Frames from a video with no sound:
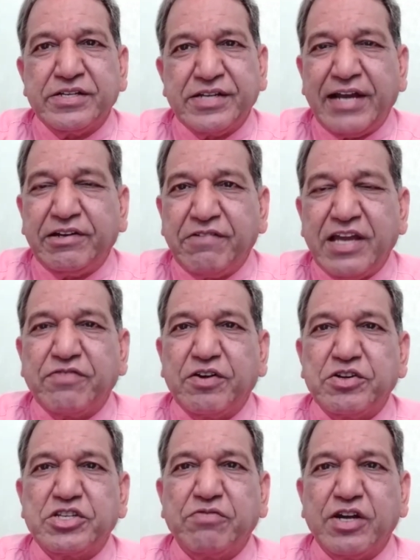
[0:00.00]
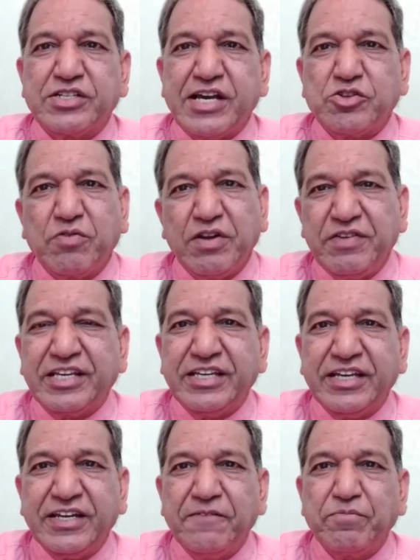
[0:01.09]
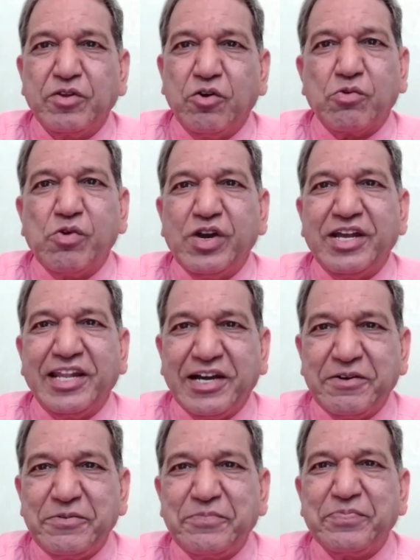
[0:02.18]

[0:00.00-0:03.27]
डिवाइन फाउंडेशन फॉर साइंस ऑफ लिविंग की हैं और वो है लव